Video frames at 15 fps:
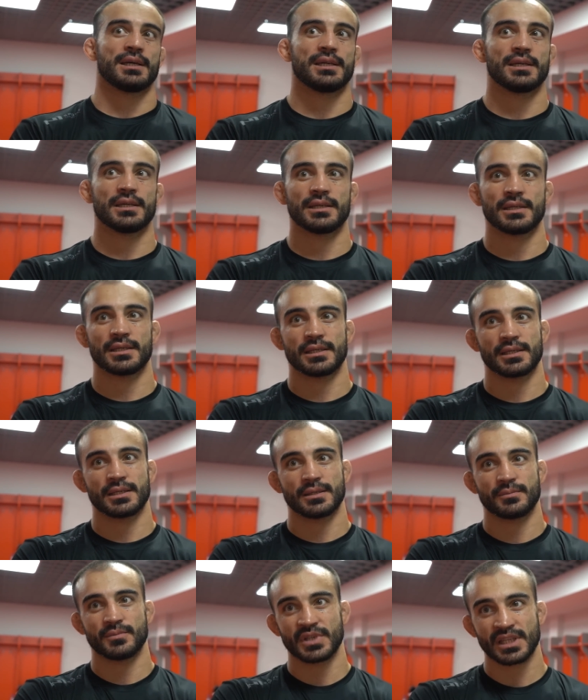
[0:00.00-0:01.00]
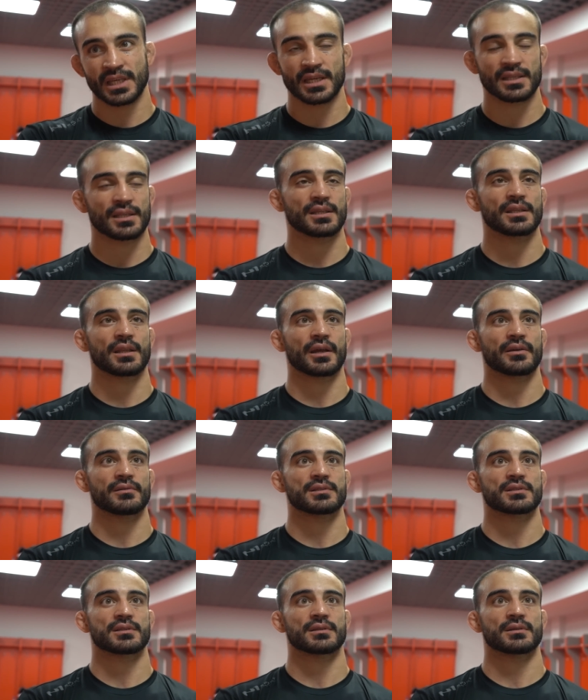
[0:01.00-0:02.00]
И мне это не
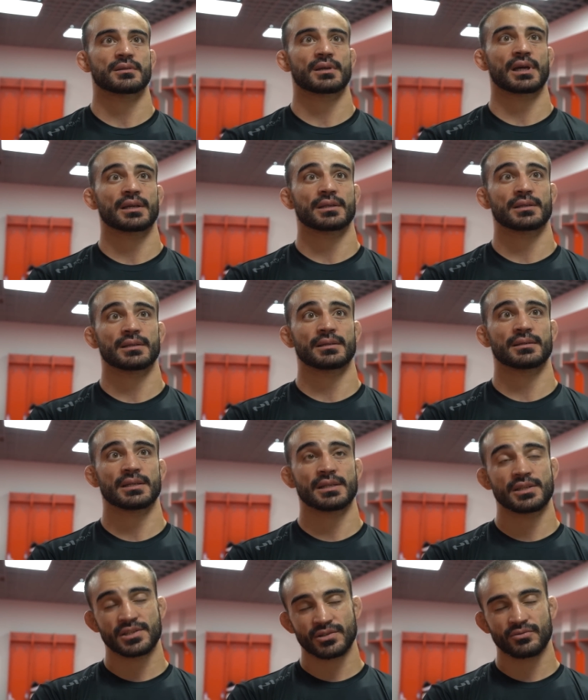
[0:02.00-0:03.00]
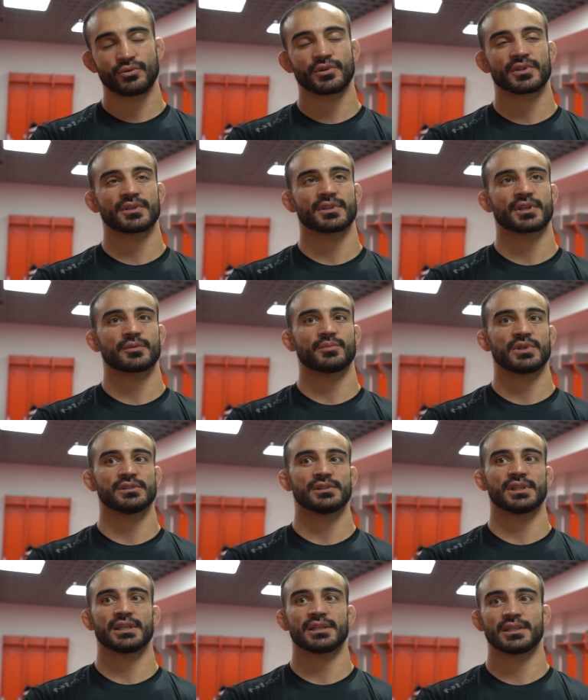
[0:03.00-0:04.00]
нравится. Сегодня так было? И сегодня так
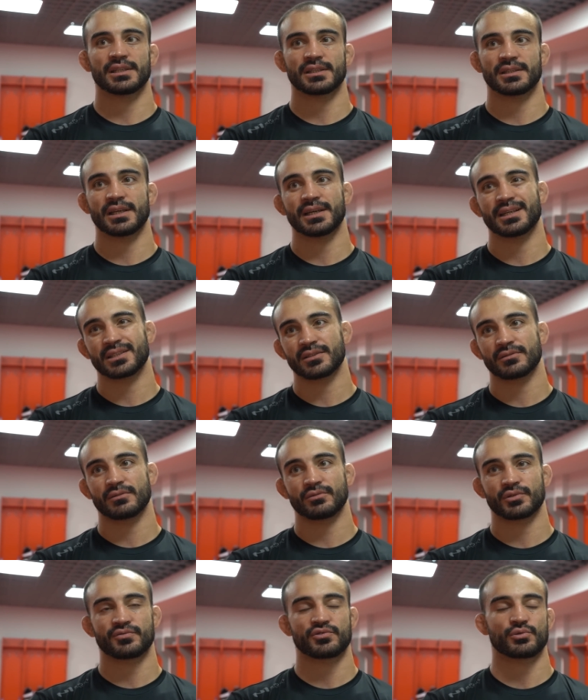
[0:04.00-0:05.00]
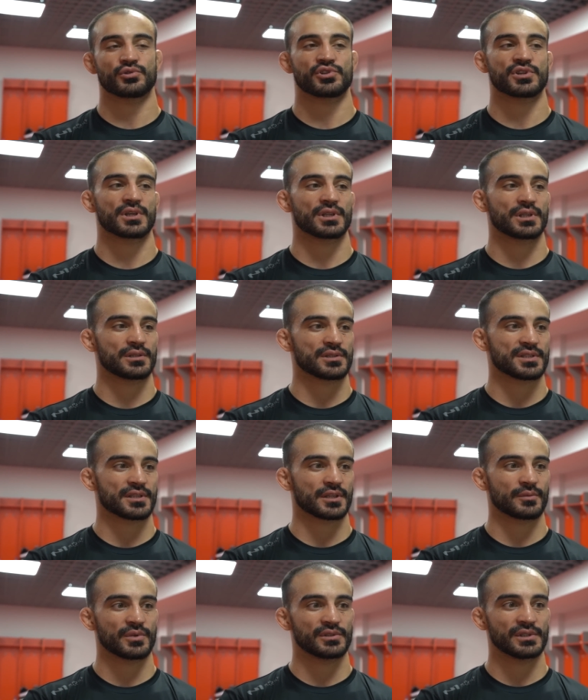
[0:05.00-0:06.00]
было, и до этого вот в Сочи я дрался
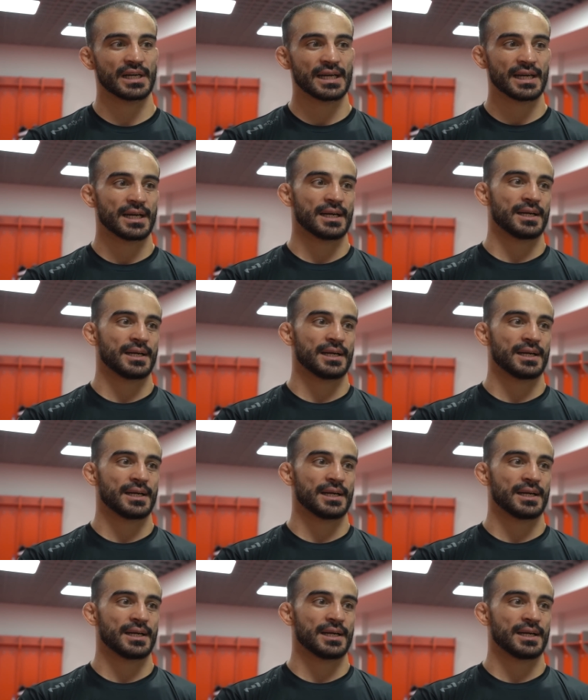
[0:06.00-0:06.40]
так было.